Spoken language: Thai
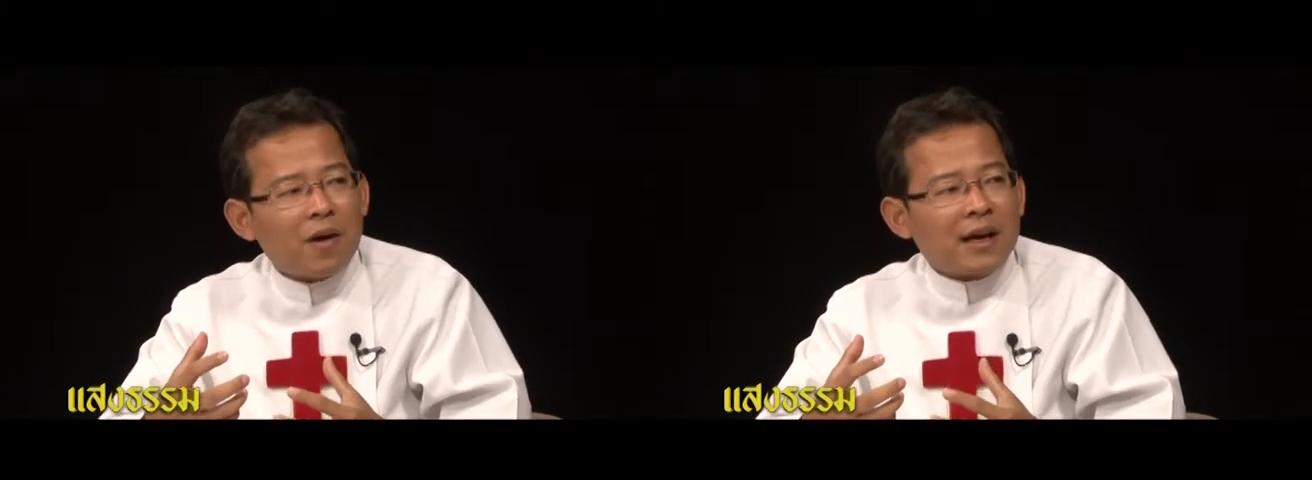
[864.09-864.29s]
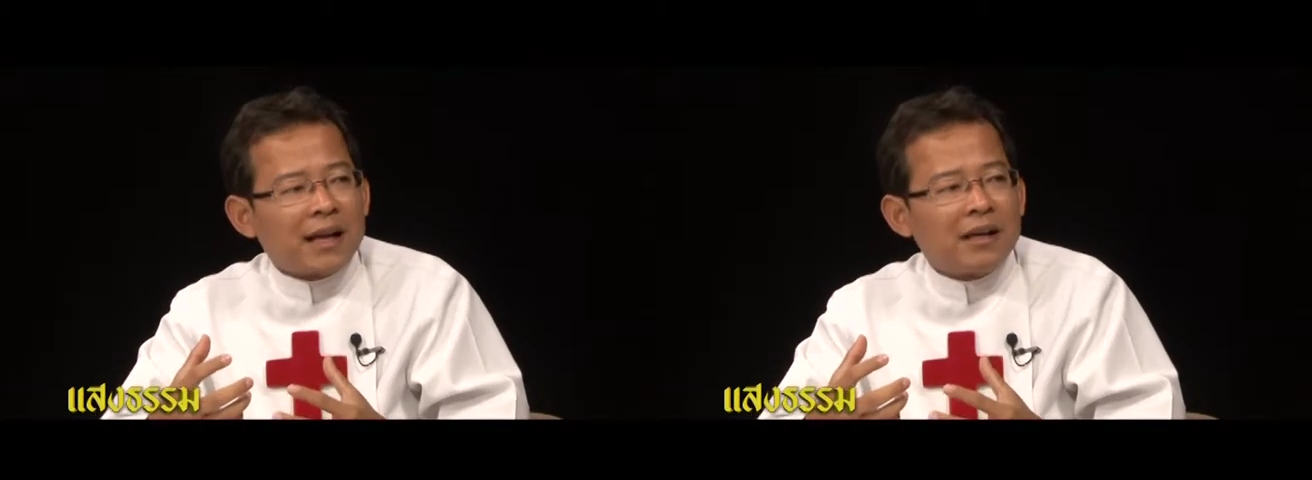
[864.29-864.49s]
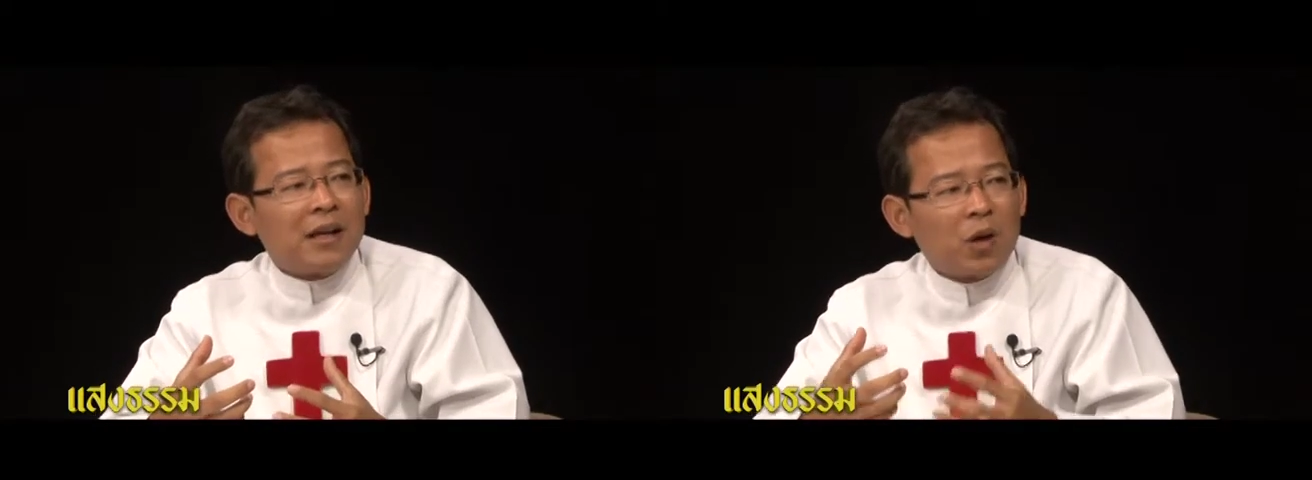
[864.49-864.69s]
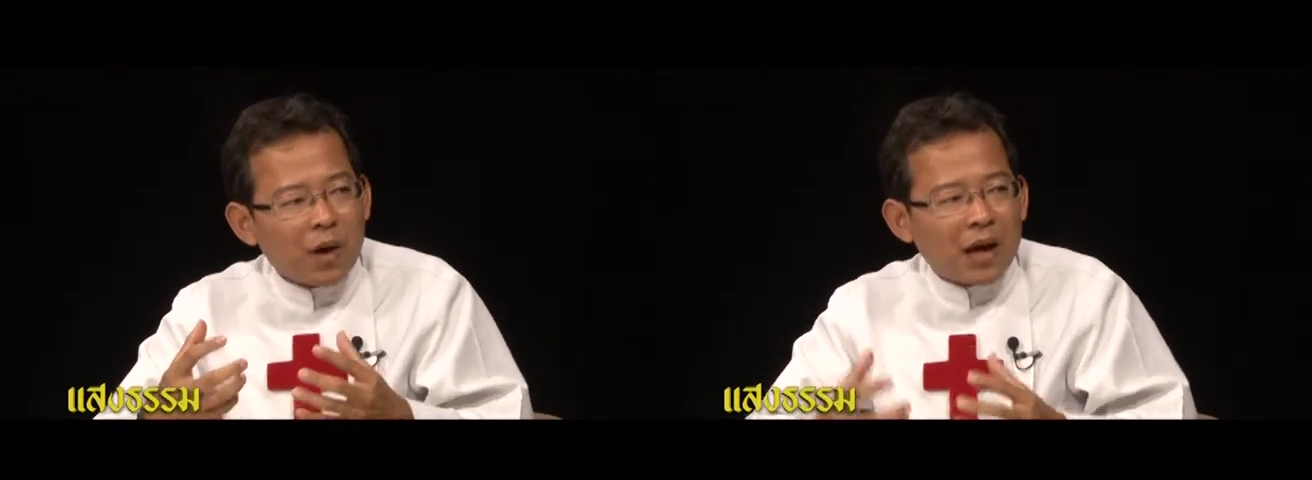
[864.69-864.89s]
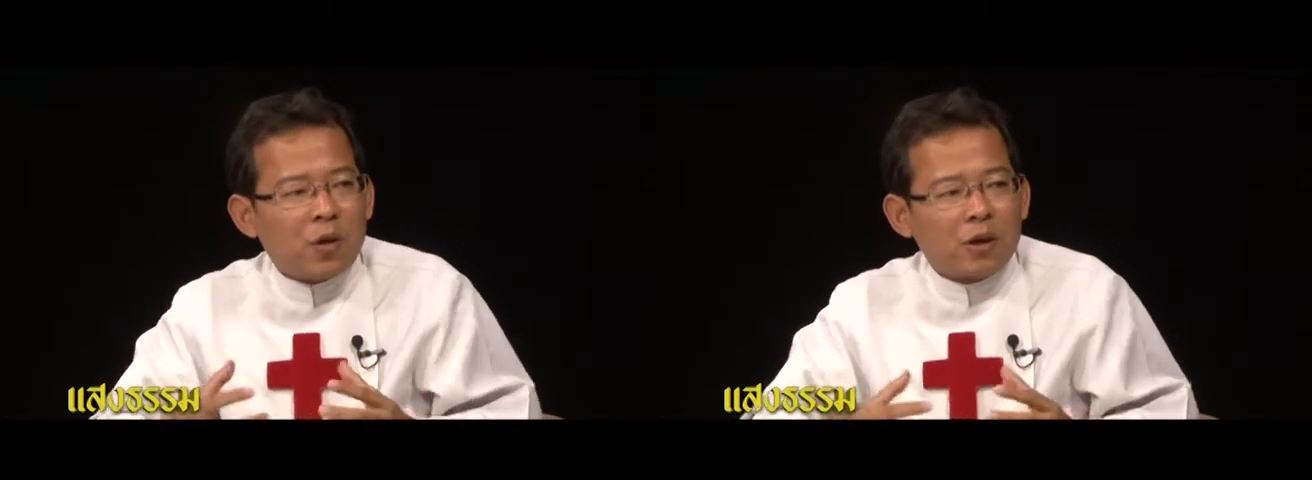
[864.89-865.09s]
งกัน ระห
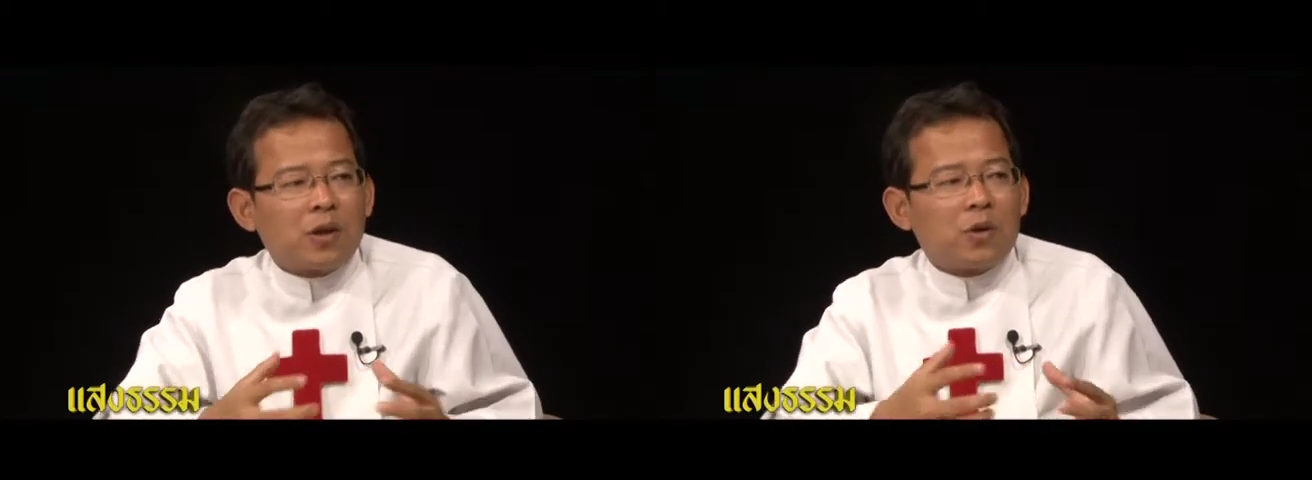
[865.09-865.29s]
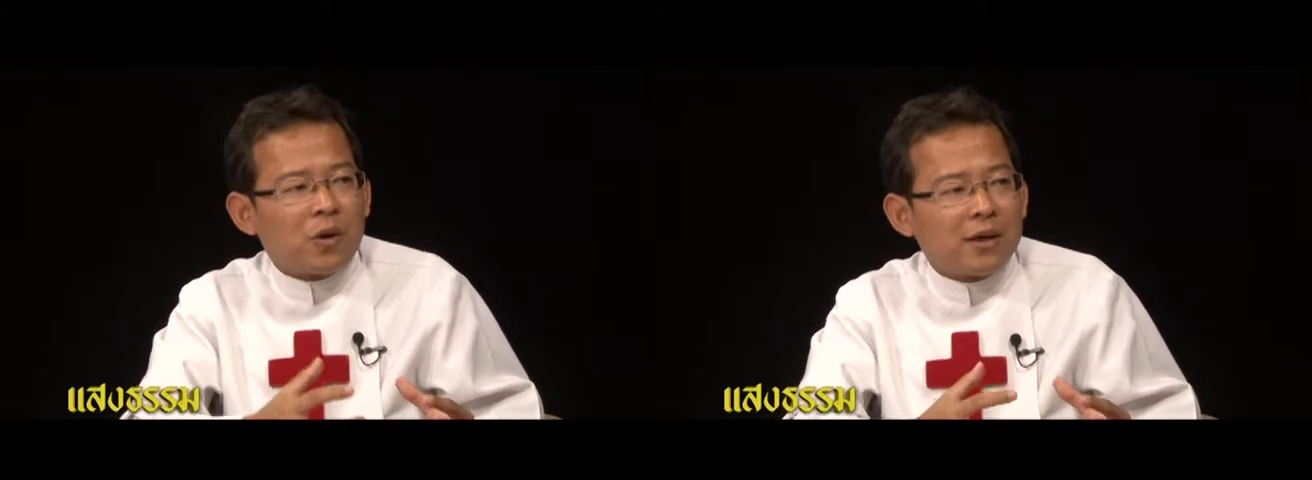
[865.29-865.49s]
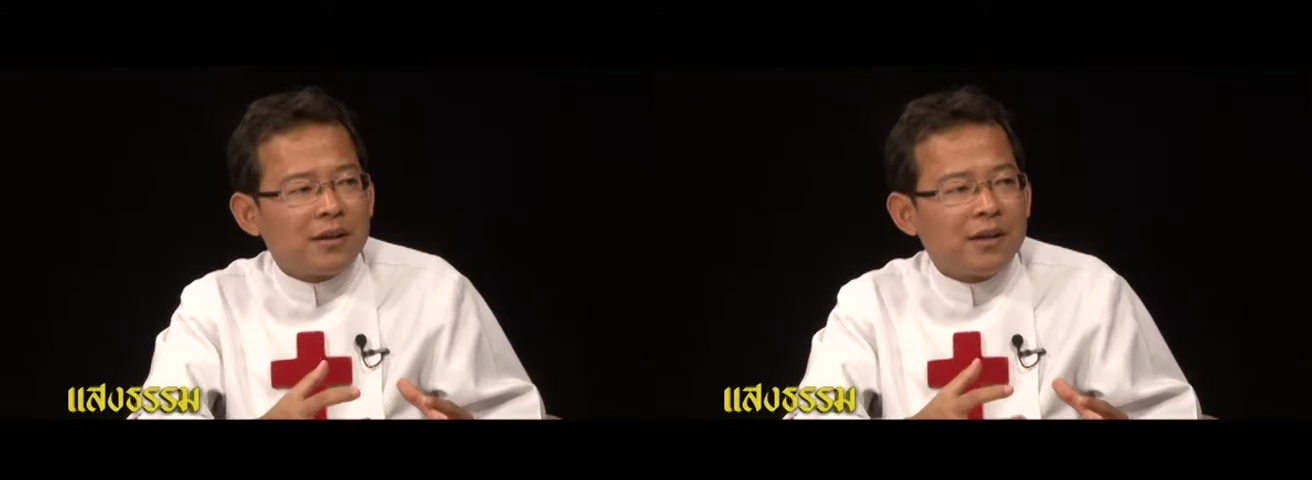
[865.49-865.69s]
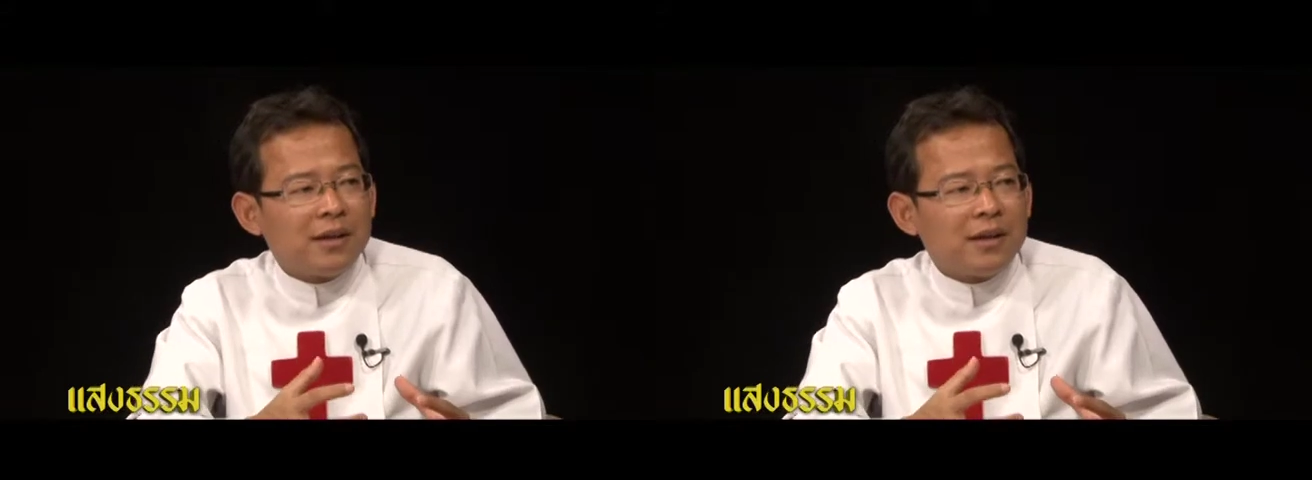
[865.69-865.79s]
ว่างคนต่อคน